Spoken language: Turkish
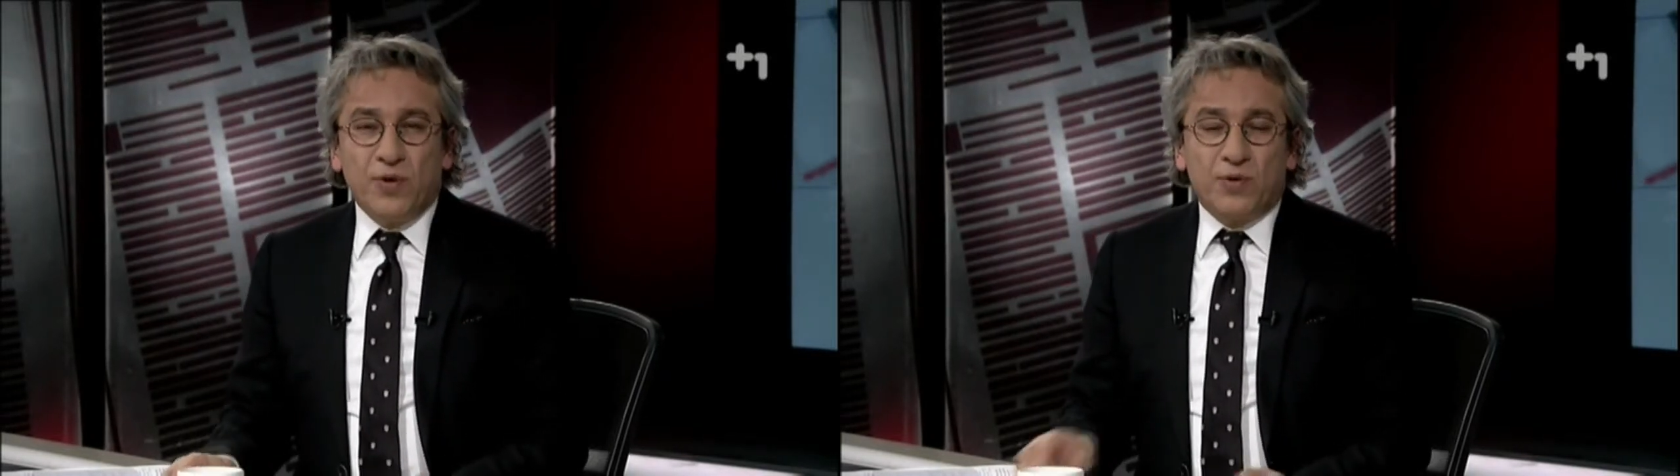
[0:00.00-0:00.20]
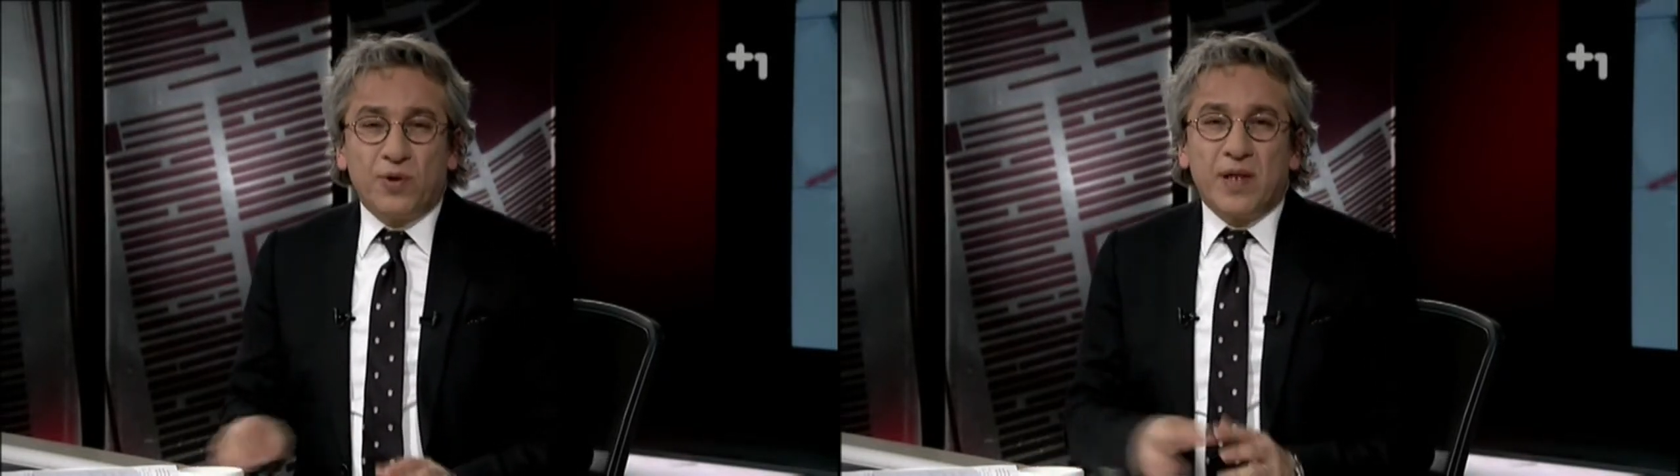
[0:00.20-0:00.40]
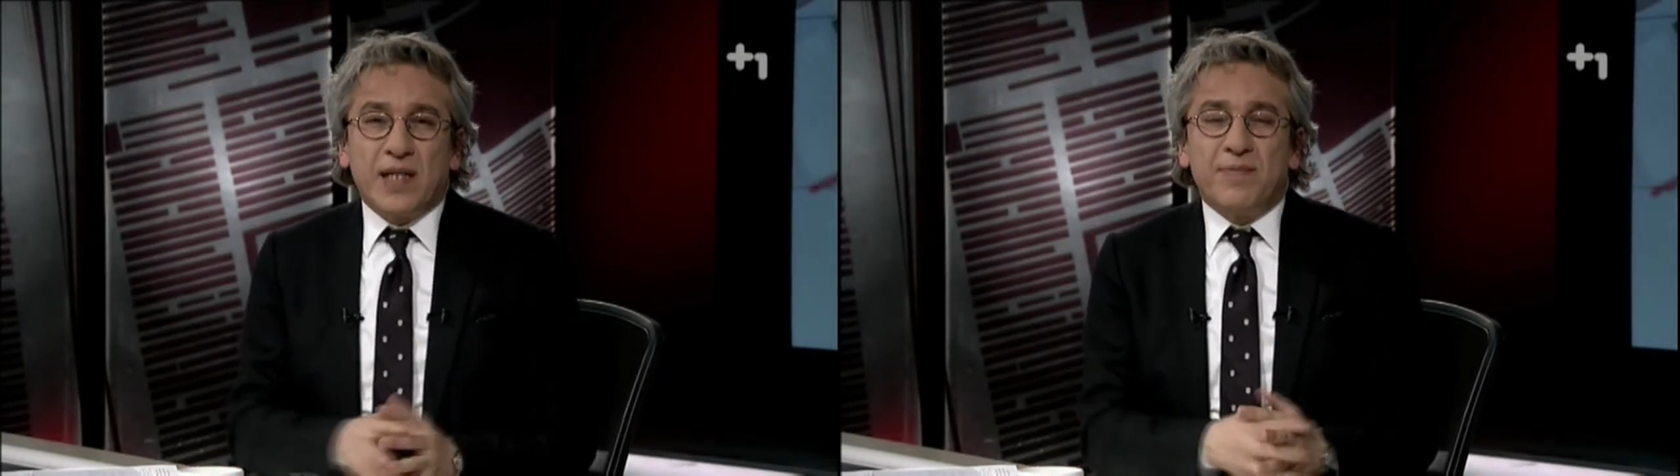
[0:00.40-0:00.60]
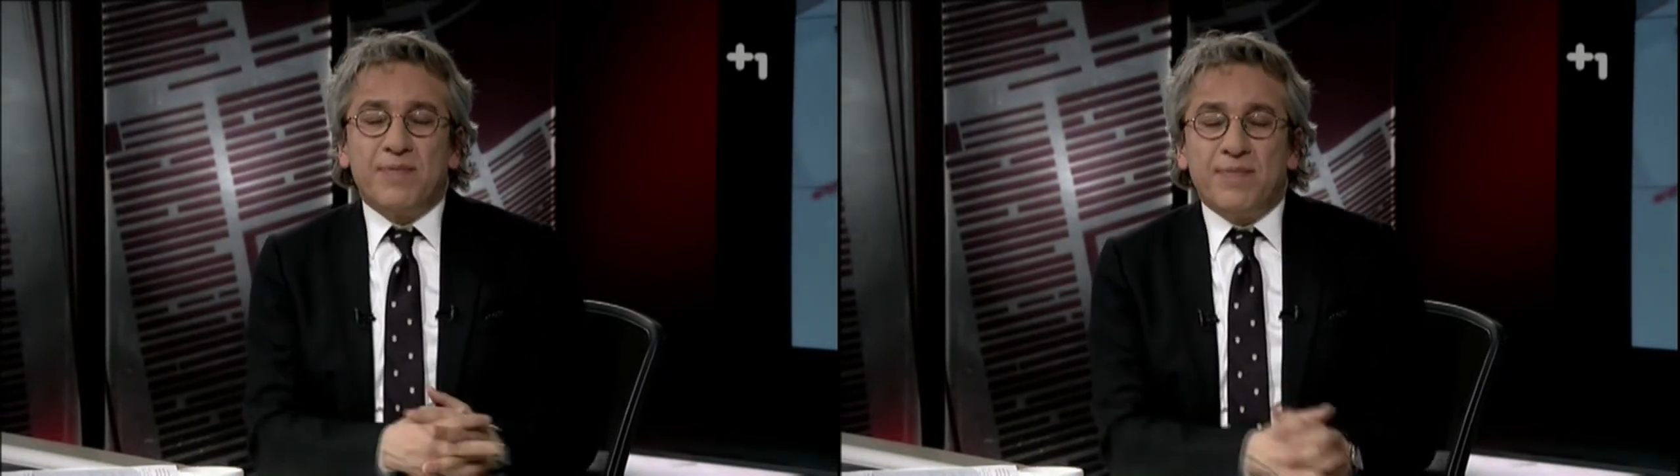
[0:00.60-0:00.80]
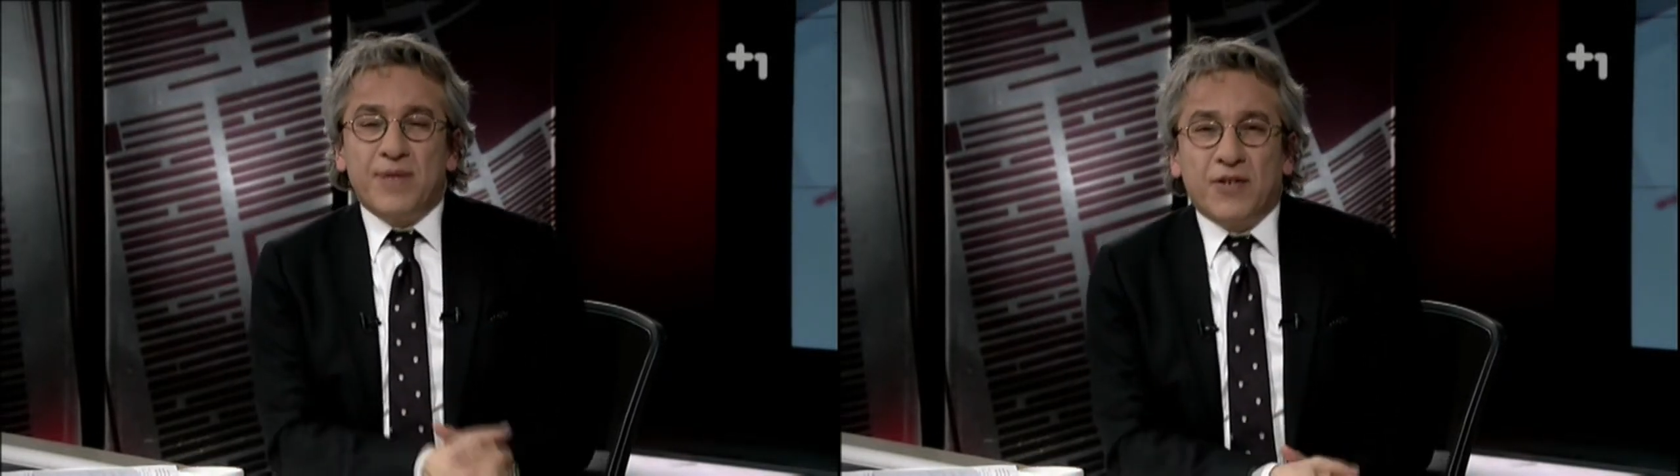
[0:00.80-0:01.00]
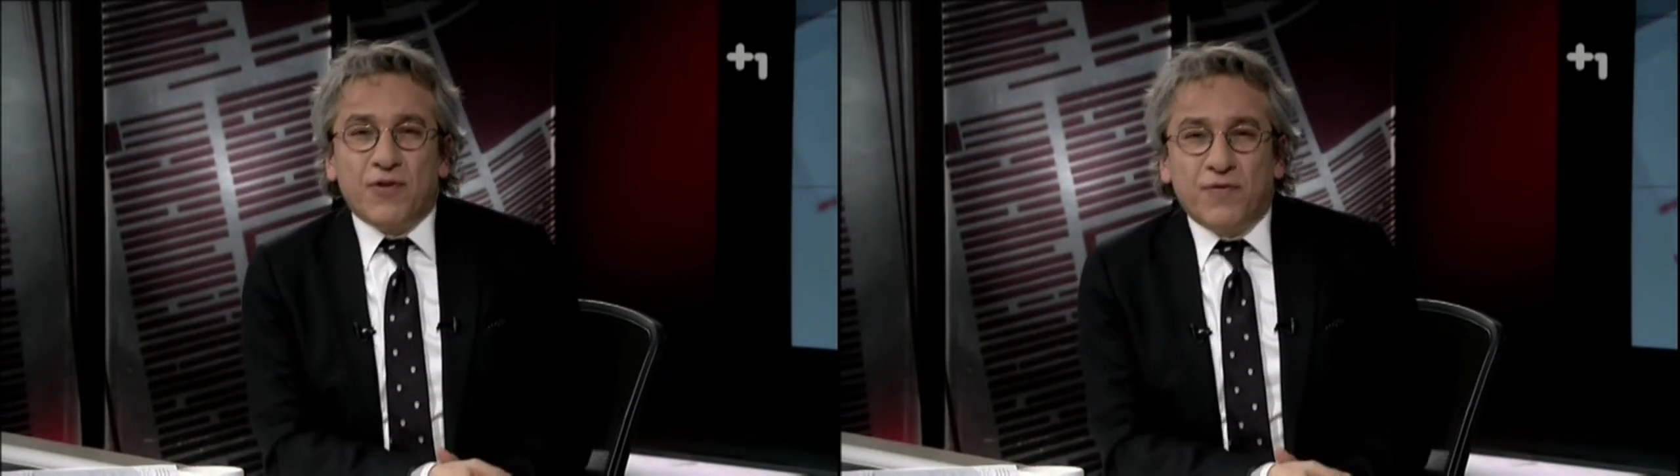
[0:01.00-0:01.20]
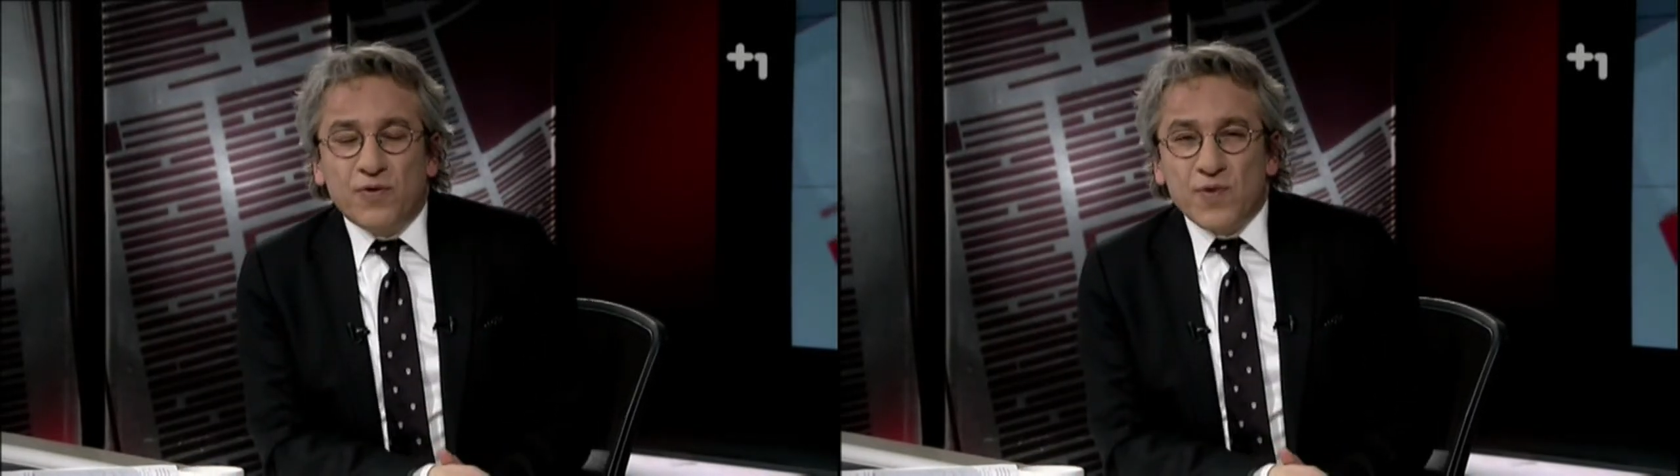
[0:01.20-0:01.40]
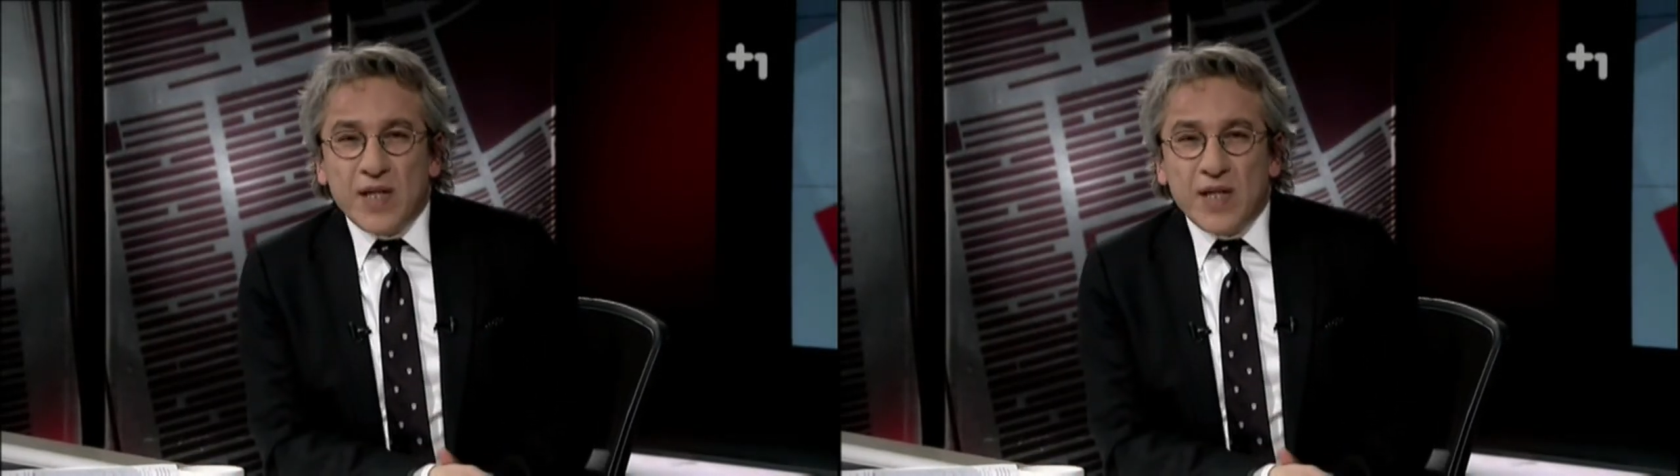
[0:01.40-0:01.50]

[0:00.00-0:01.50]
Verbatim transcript: Doktorlara mikrofon